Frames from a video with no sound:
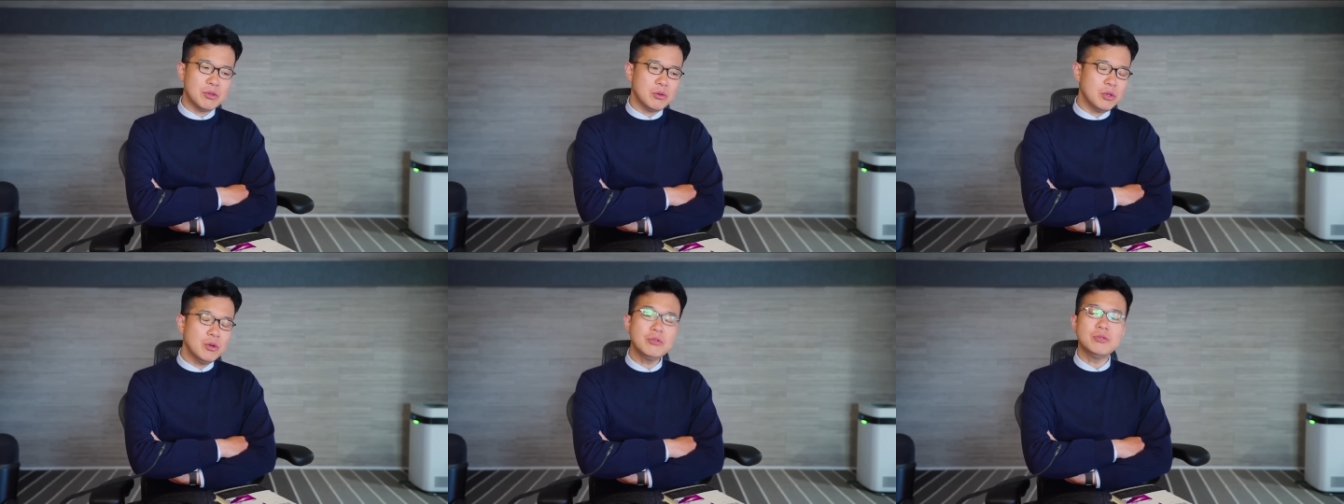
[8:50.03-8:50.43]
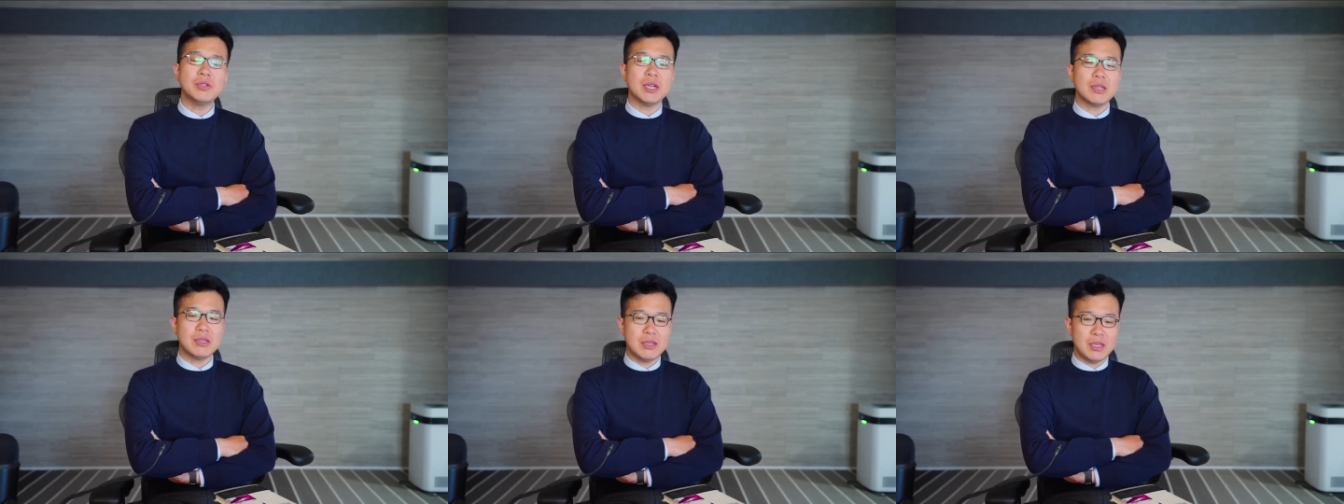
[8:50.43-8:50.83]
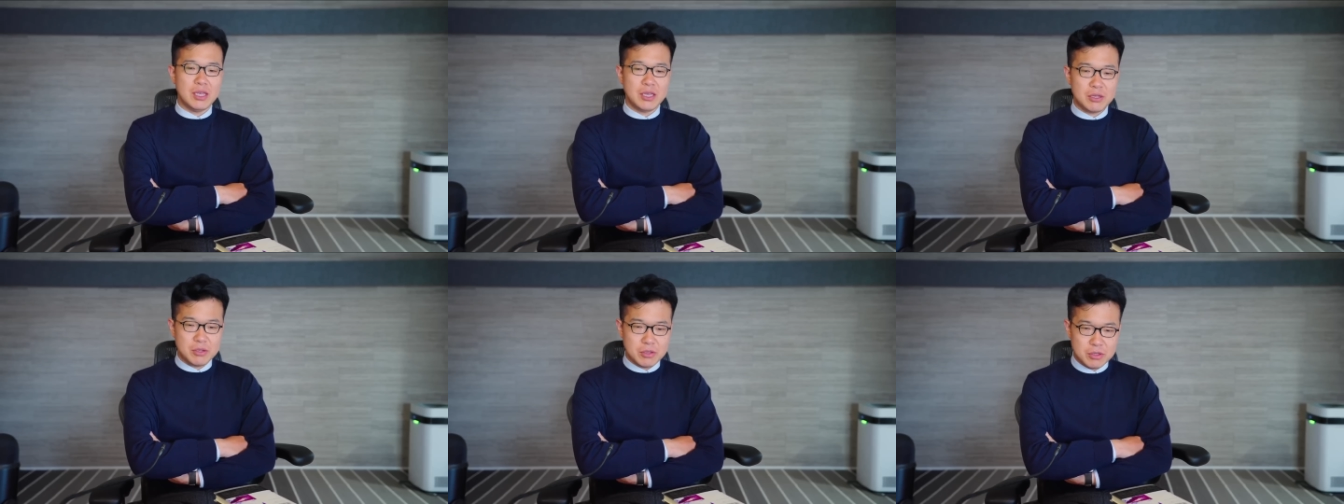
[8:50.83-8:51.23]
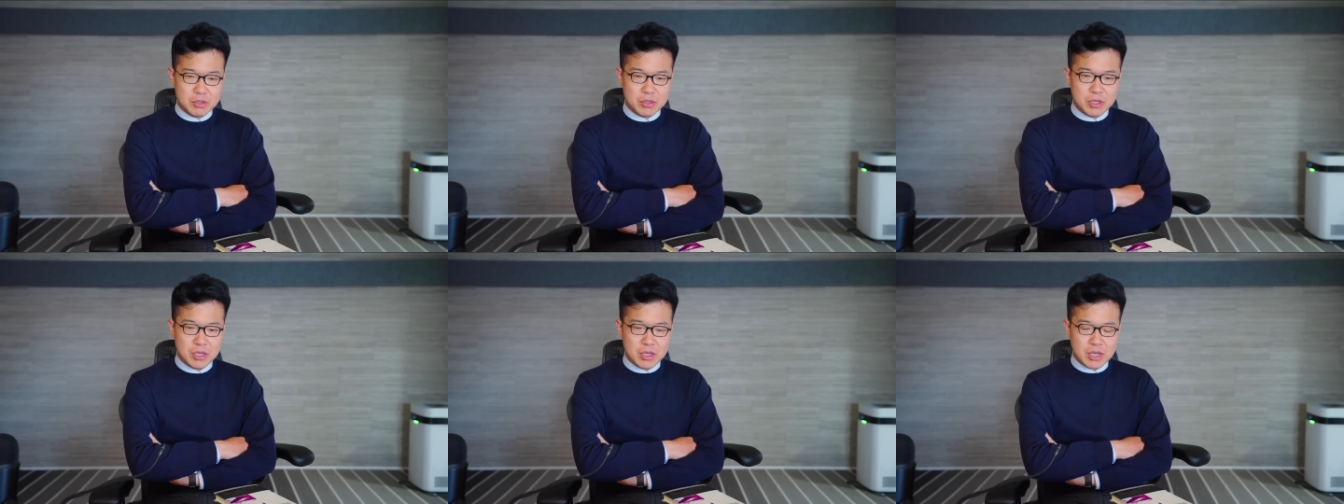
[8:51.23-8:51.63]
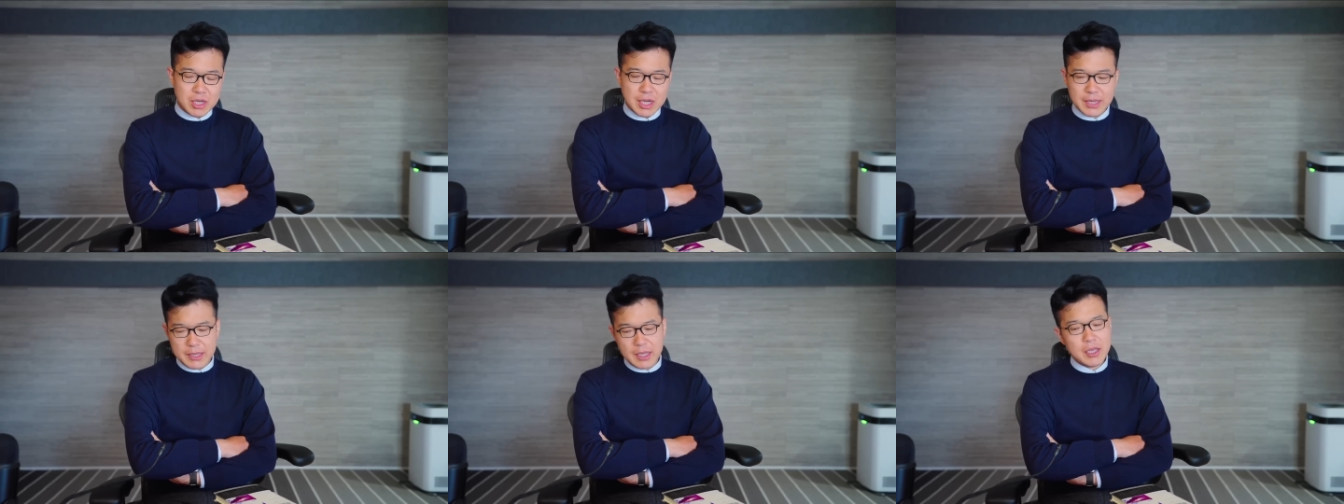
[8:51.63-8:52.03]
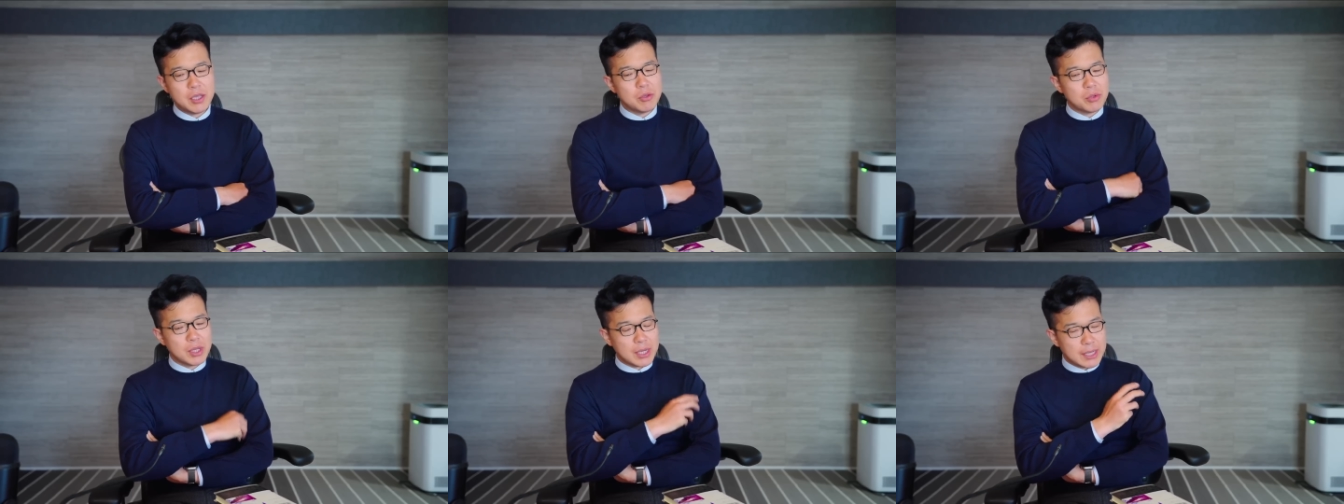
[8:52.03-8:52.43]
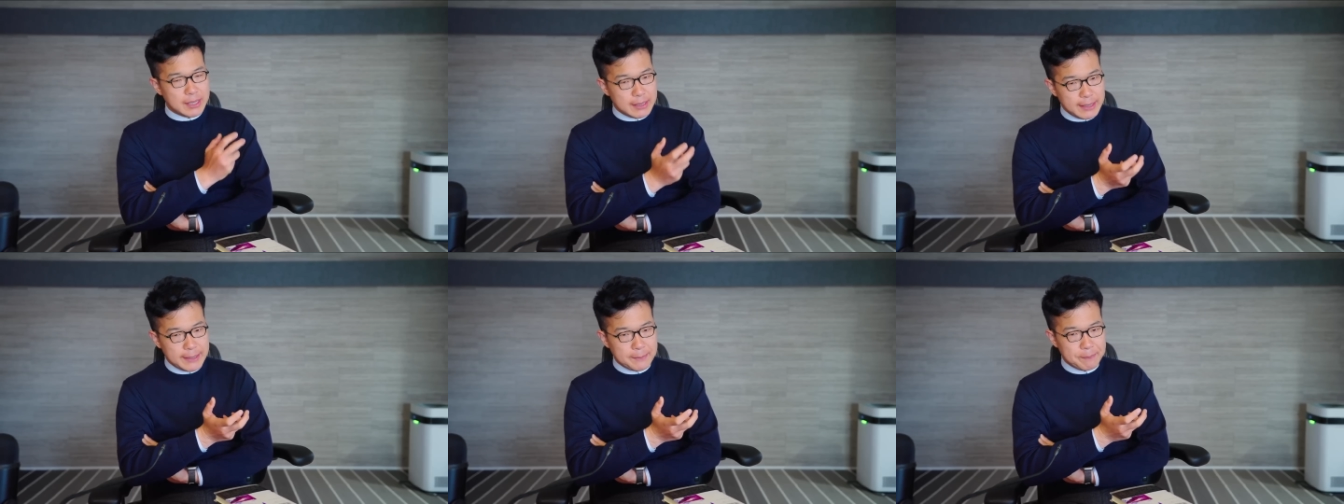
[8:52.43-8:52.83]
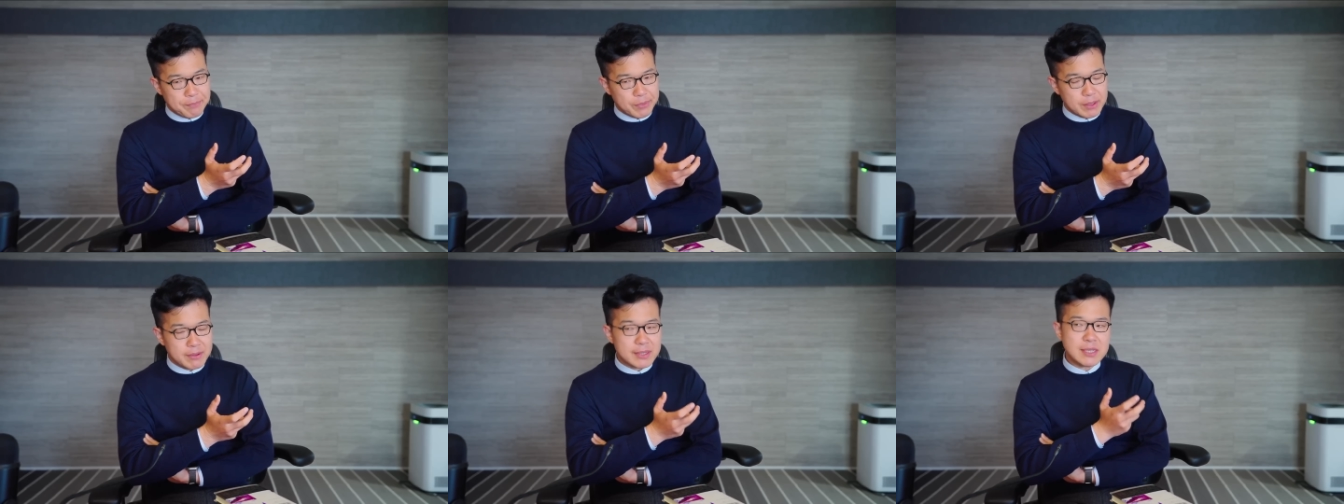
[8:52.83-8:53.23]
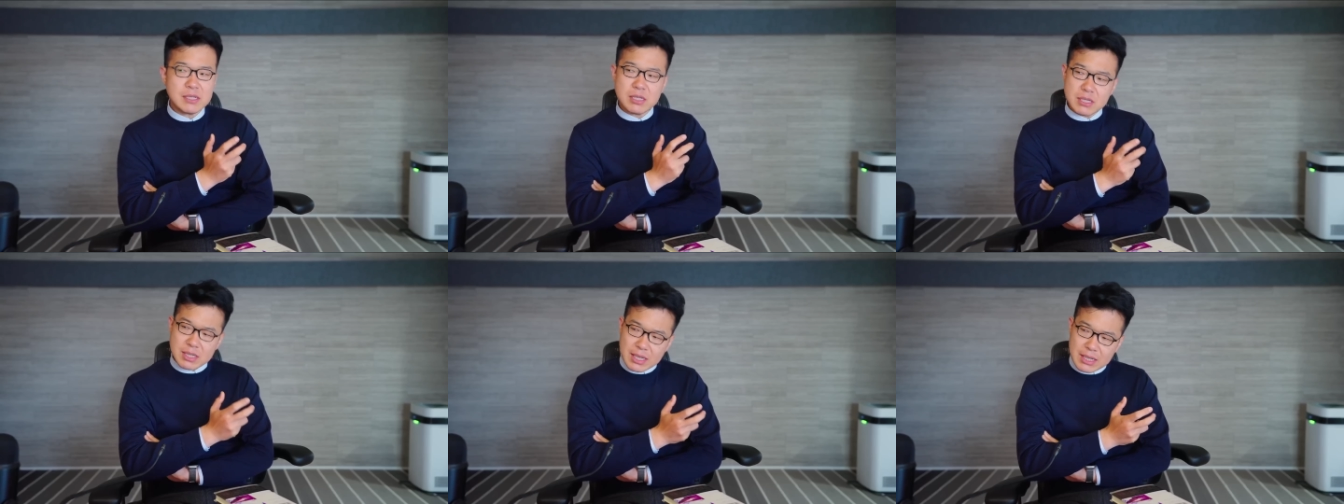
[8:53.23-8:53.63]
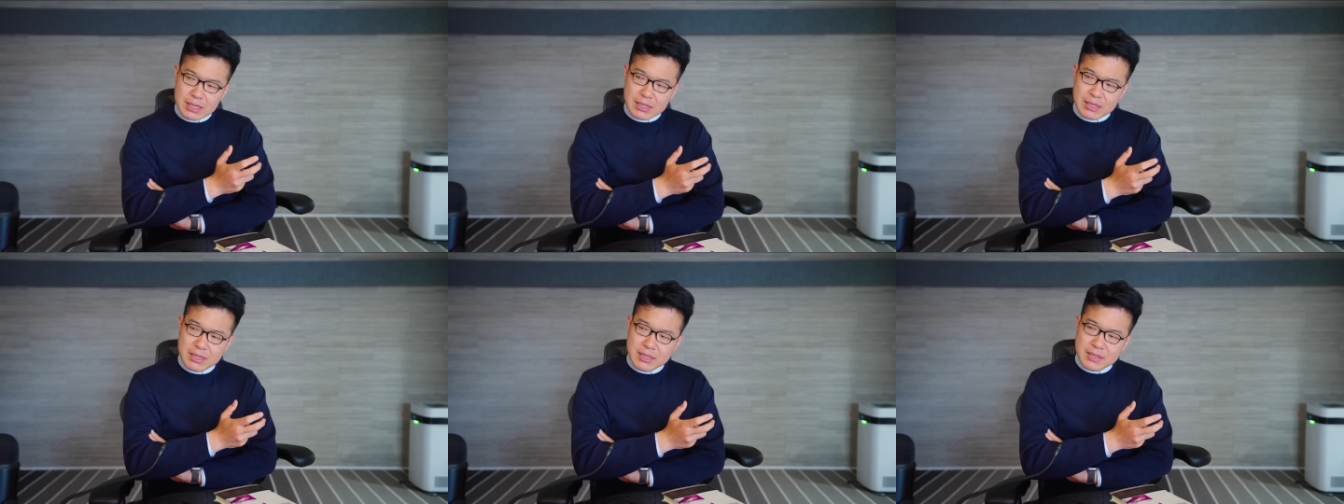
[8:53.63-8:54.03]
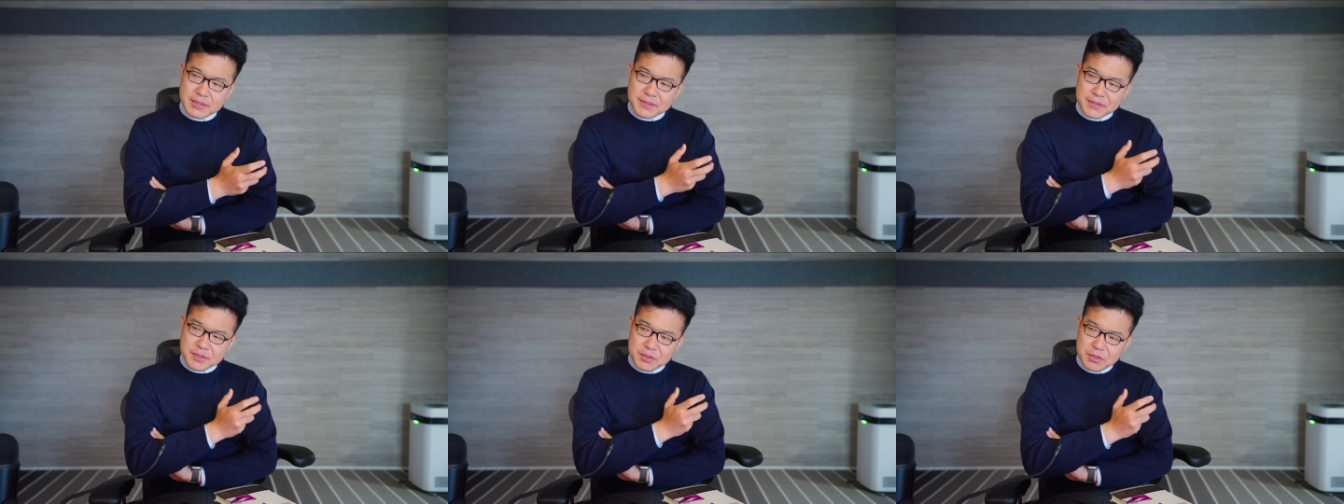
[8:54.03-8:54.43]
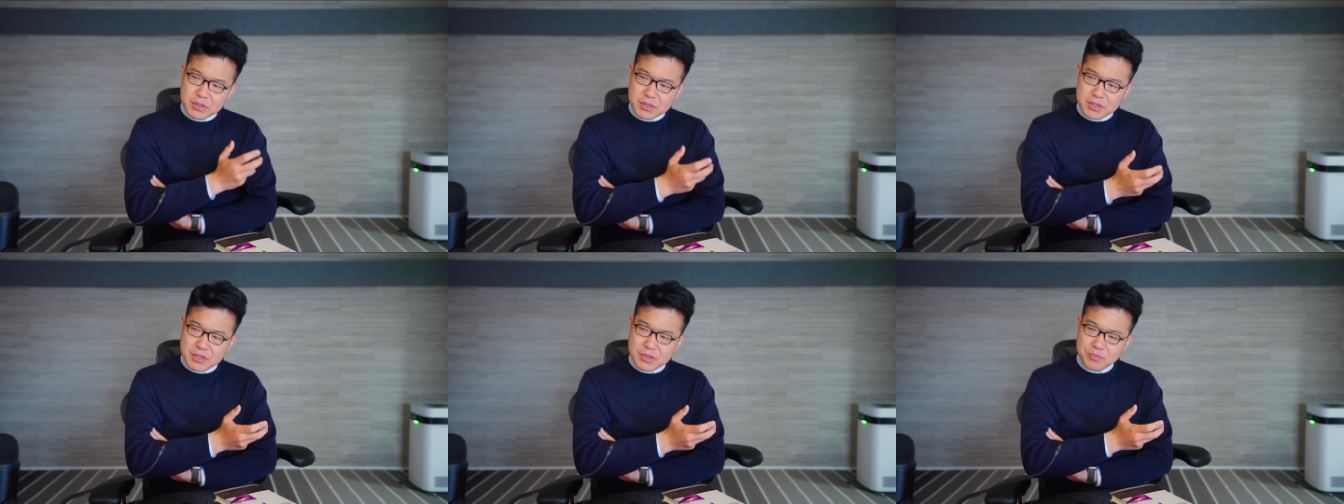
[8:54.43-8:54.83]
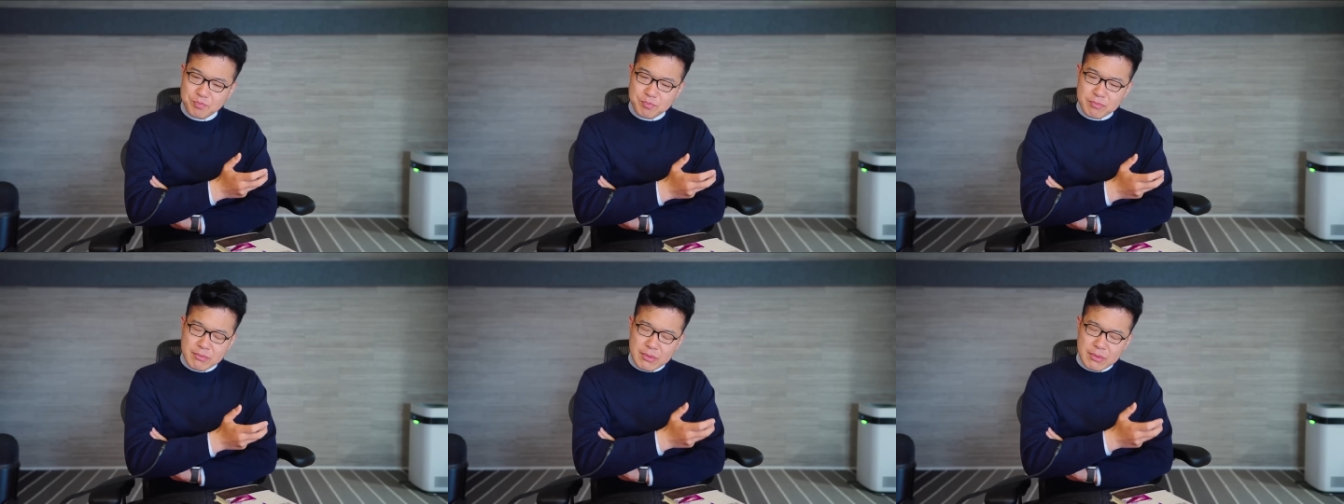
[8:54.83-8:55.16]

良くなっていく過程の中で、私がすごく